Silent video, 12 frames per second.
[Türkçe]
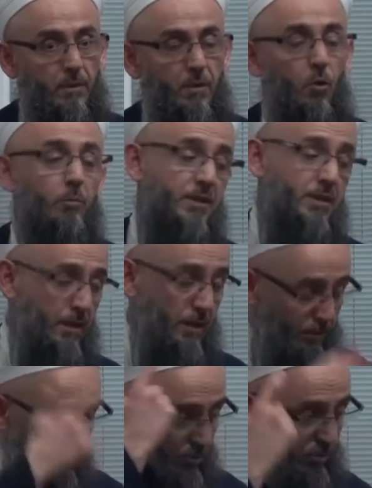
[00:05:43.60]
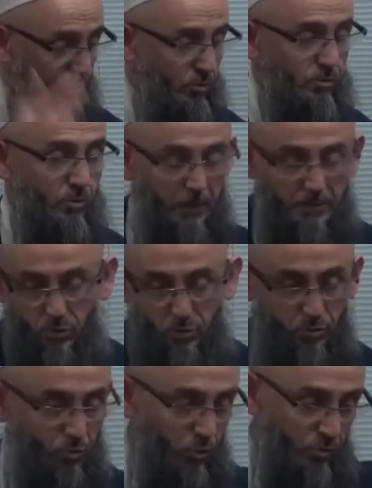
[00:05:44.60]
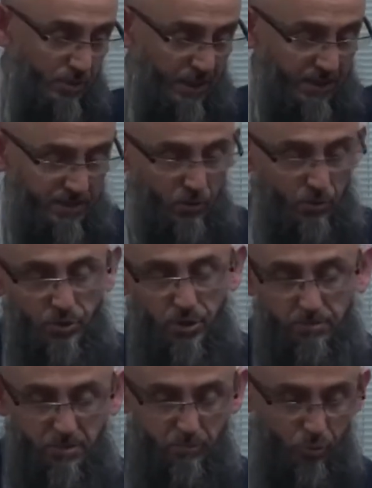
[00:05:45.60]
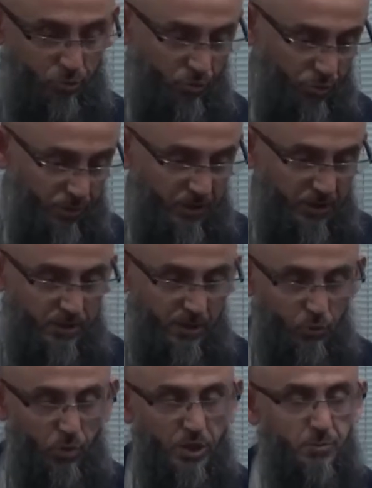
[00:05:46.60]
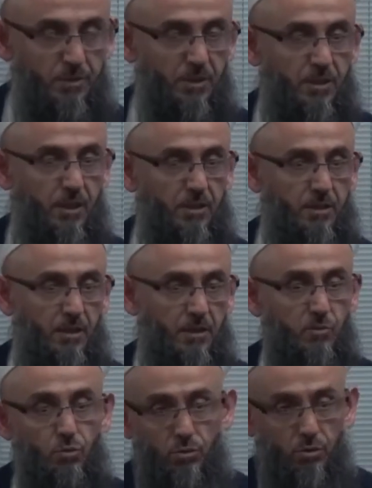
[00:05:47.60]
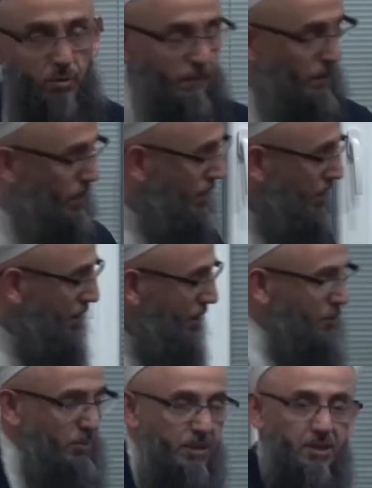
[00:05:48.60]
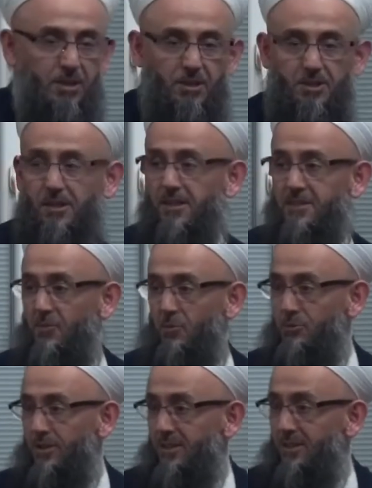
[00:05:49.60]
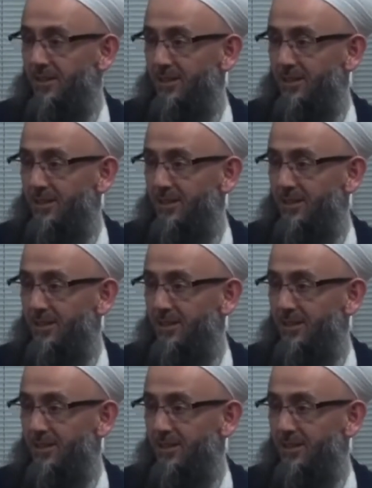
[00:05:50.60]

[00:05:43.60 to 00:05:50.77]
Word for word: O bir kere yaptın onu, onu 8 sene önce yaptın. Bugün oradan hiç sen uğraşmadan kendi kendine suluyor. Peki yarı yarıya sen olacak?